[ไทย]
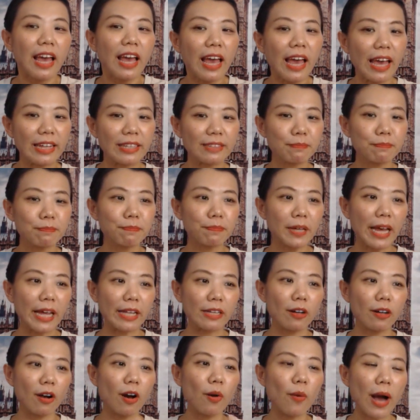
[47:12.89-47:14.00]
เห็นเห็น
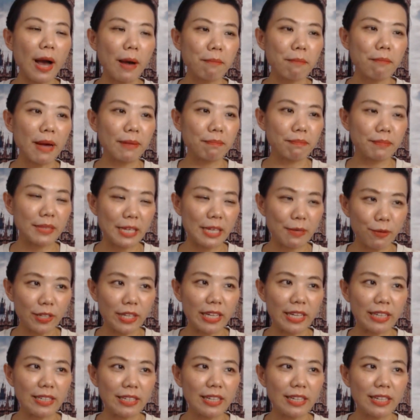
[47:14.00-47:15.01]
ข้อความแบบนี้พอดี